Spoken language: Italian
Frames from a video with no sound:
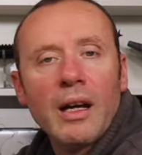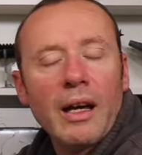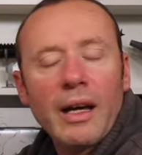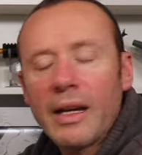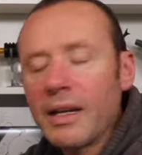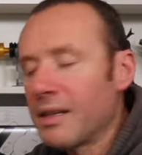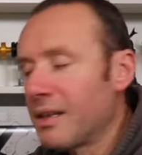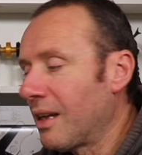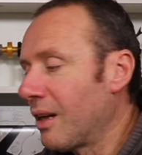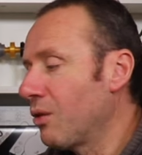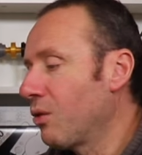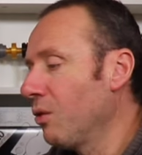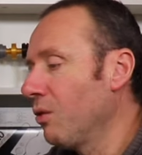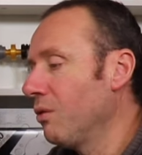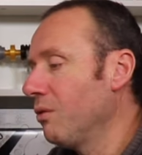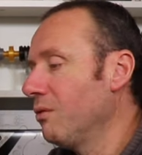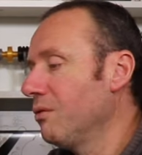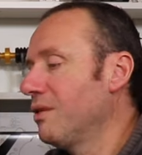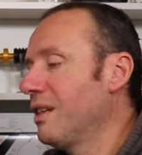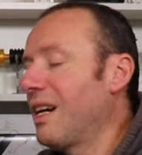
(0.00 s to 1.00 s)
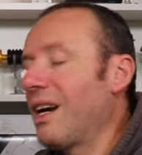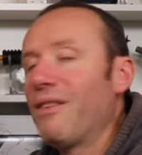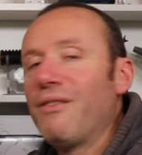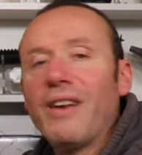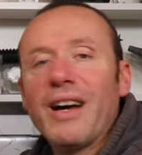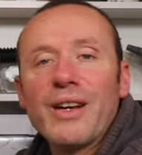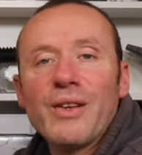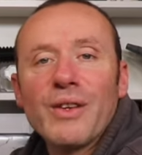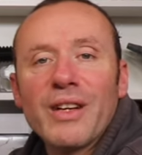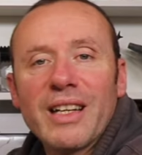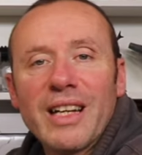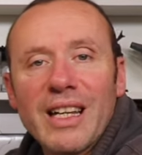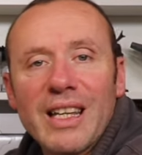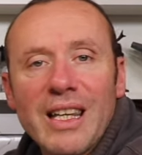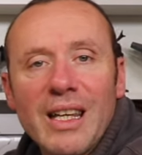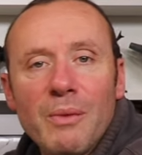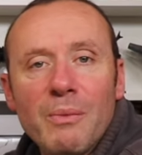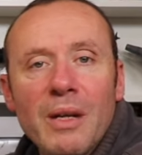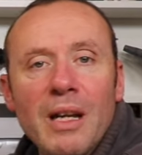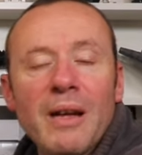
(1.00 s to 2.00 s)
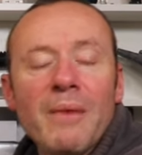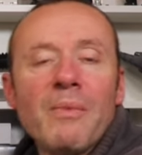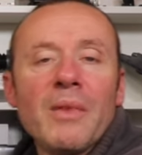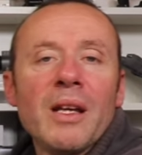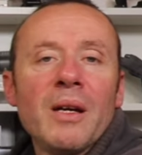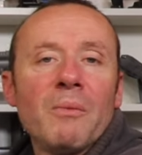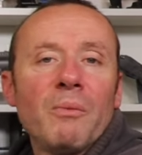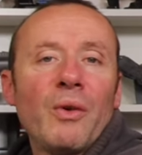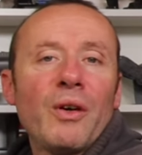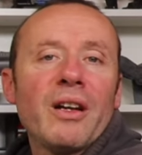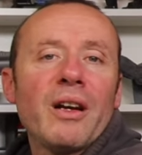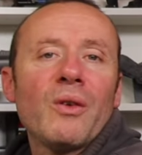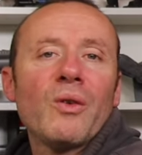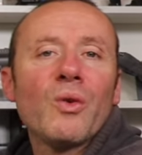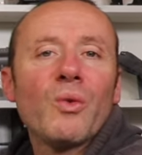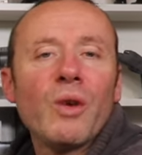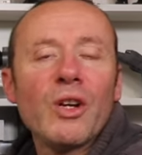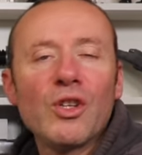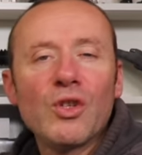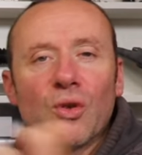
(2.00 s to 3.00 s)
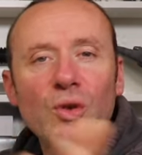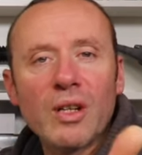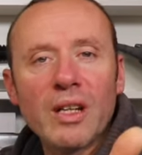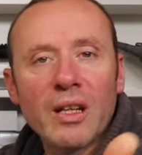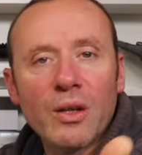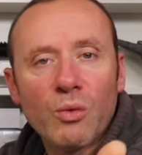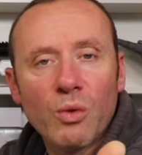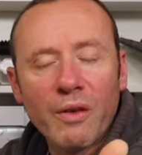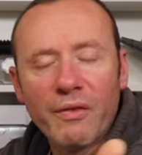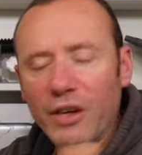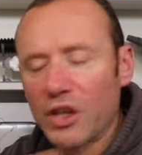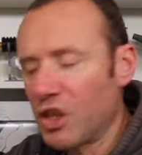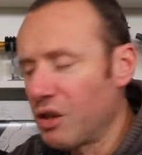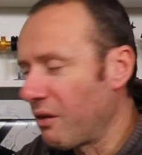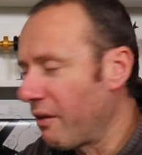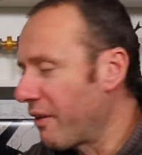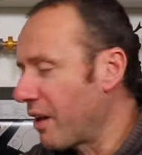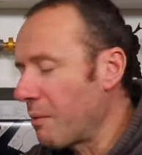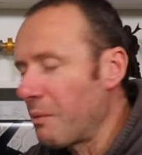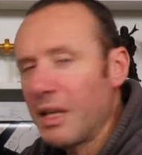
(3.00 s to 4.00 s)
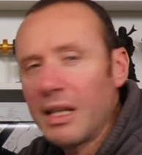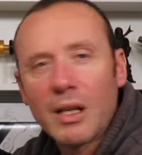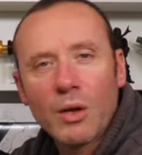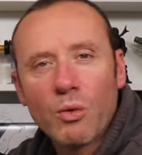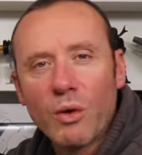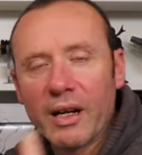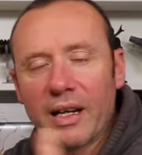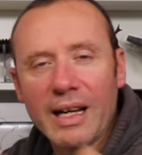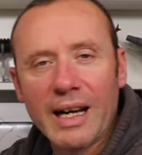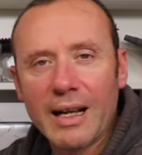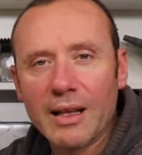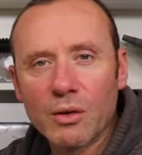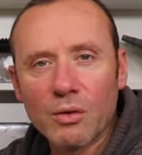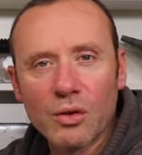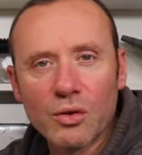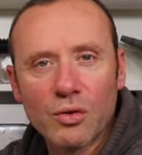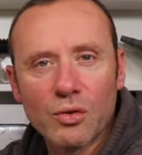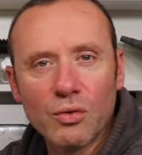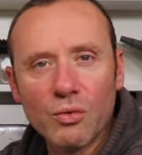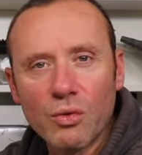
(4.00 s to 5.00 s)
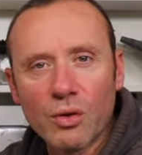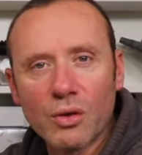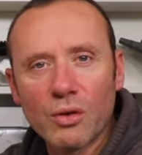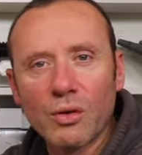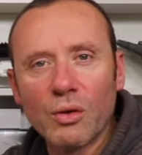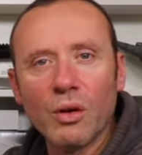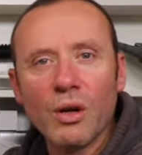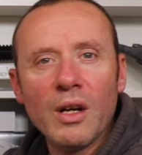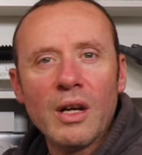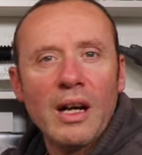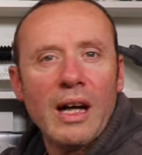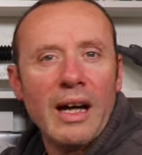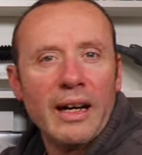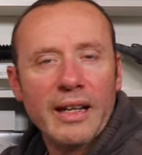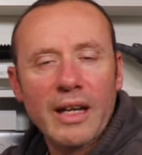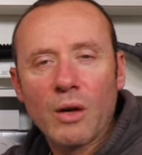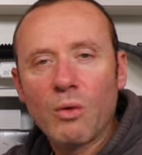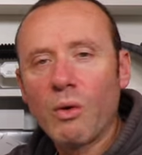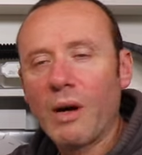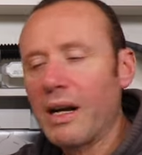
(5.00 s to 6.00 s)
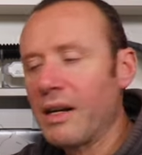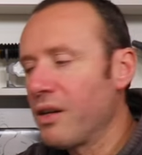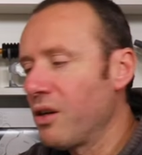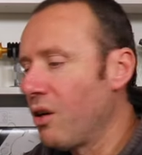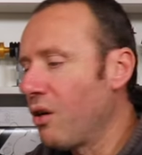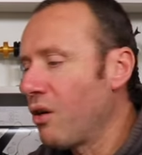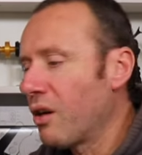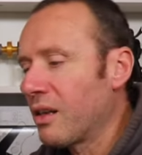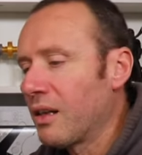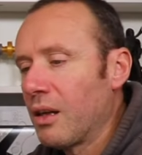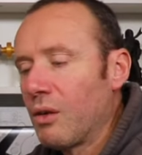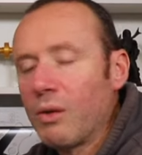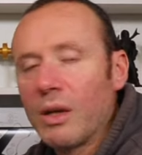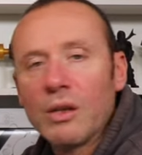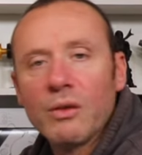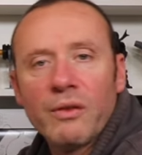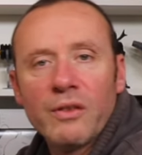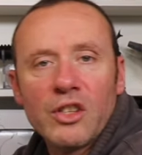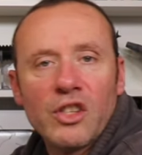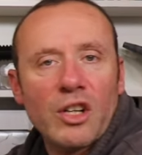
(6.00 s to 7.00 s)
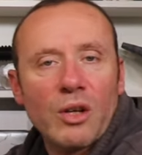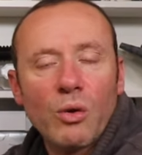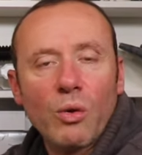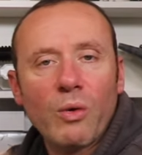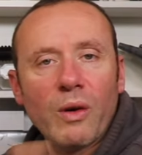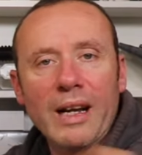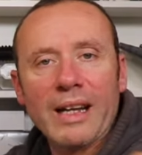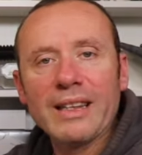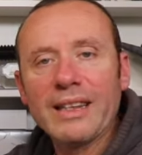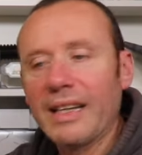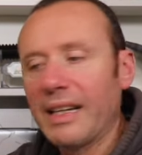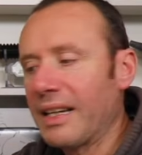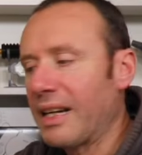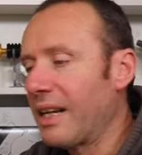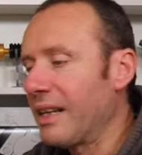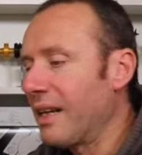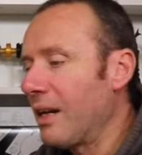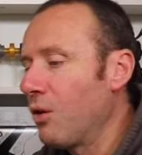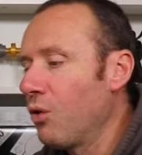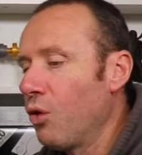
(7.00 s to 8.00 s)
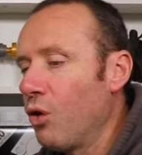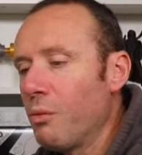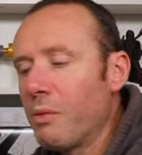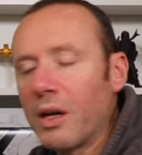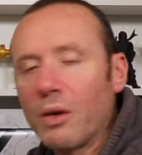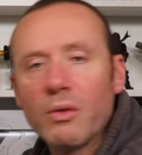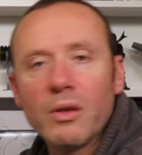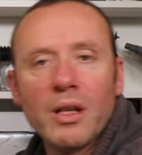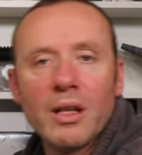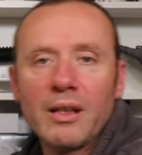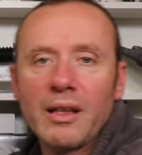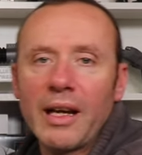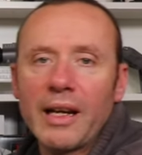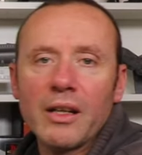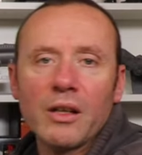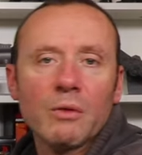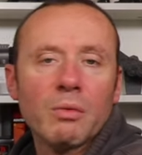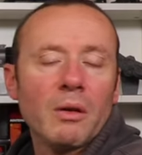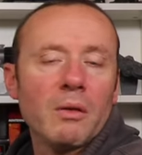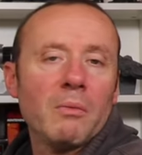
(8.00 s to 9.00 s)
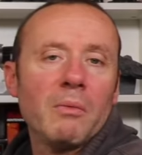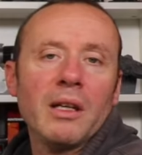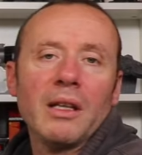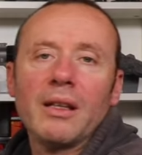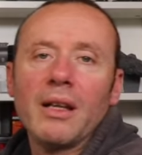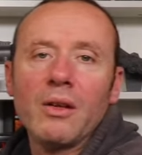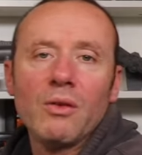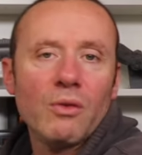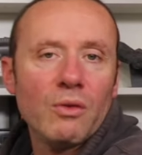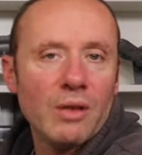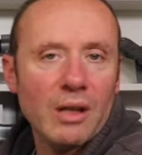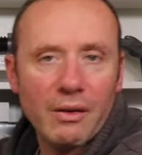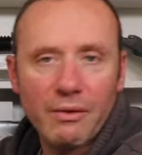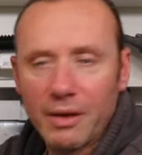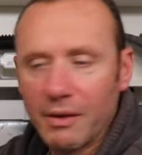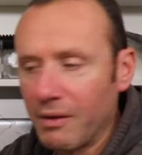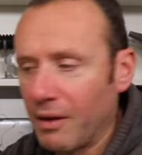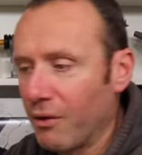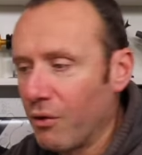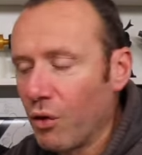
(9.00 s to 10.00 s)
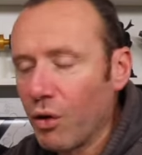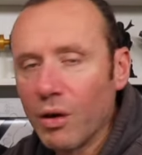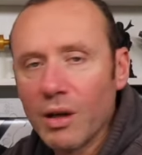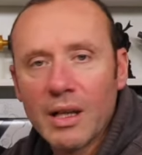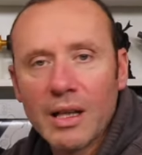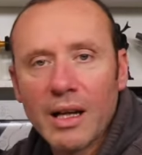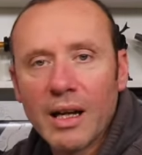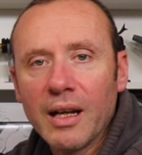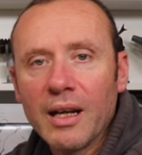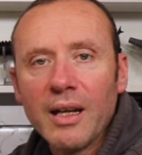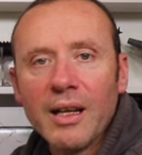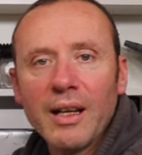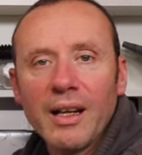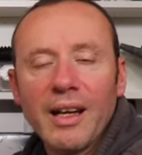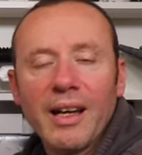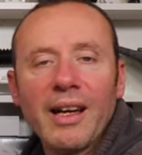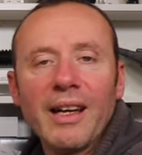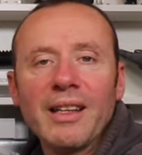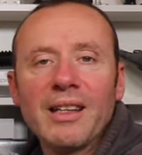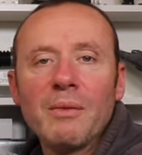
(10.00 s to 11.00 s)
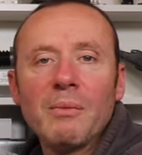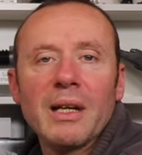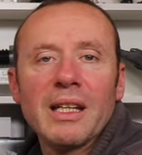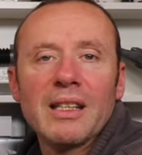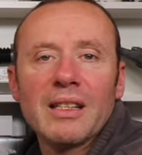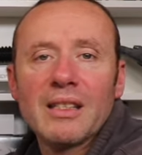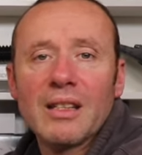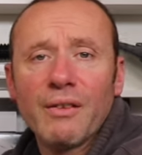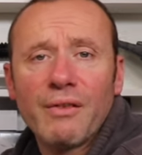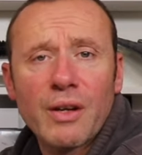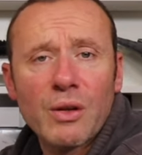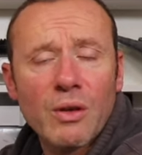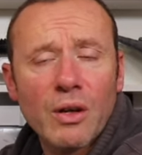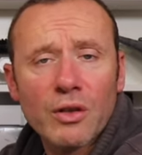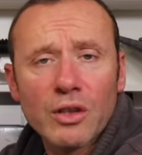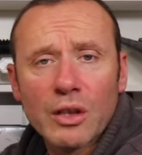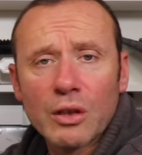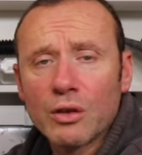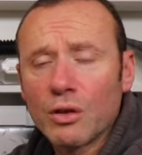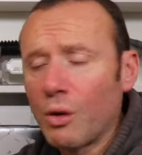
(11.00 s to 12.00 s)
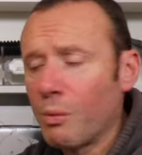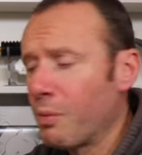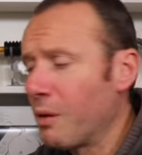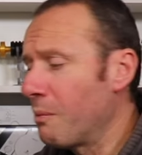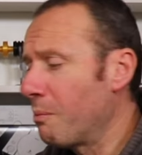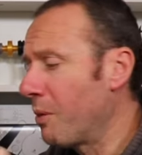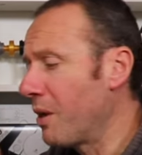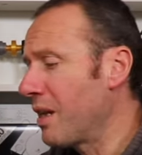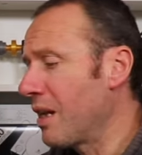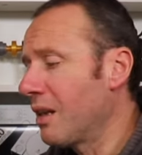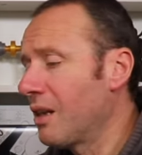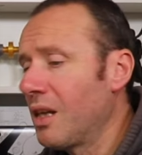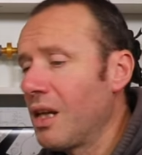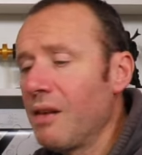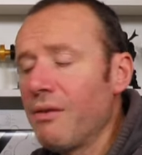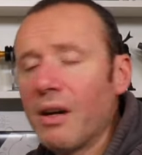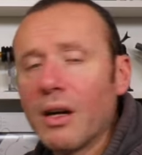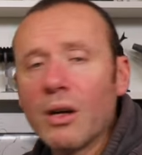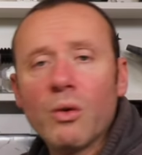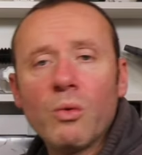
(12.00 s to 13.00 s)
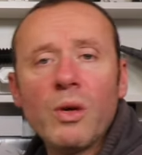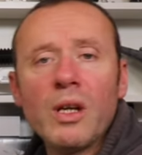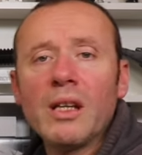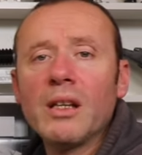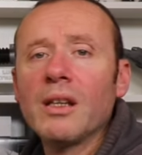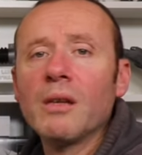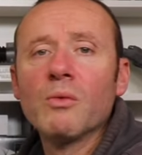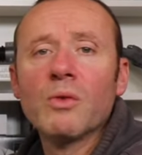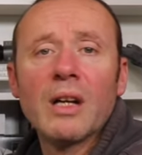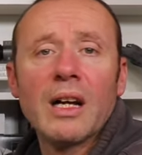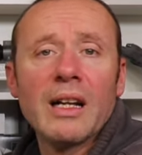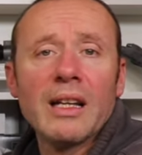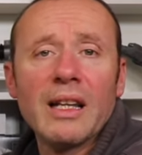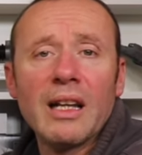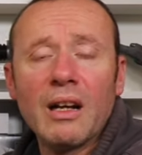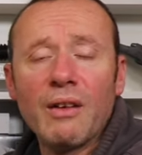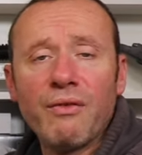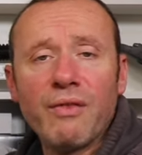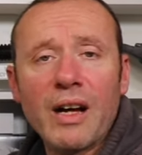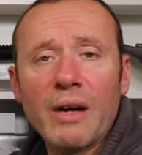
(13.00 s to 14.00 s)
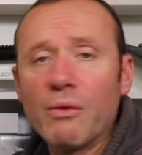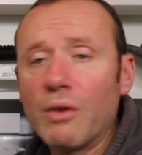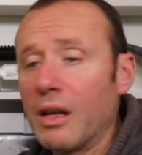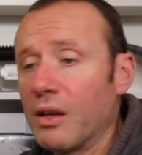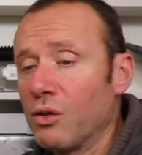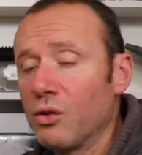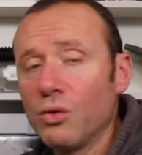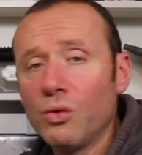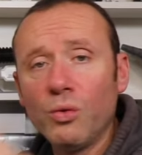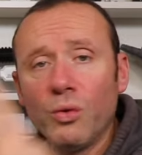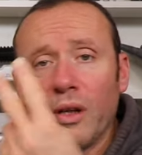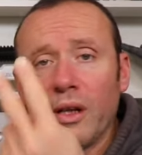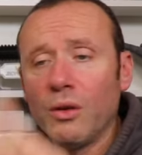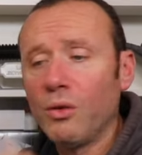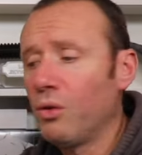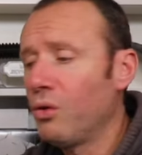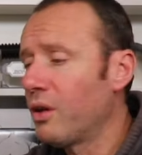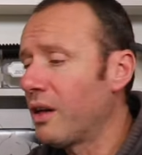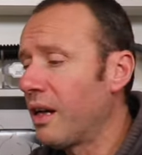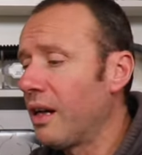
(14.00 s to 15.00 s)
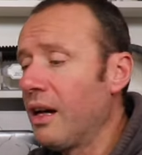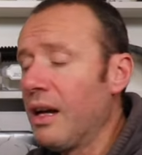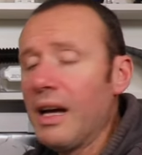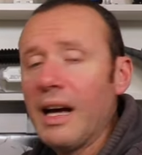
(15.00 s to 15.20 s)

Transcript: è stato un calvario incredibile, poi erano quei giorni in cui faceva veramente quel caldo assurdo anche qua al nord quando c'erano 40 gradi all'ombra, quindi il tecnico probabilmente non aveva voglia eh, di mettersi a fare una cosa troppo impegnativa, quindi morale della favola, due ore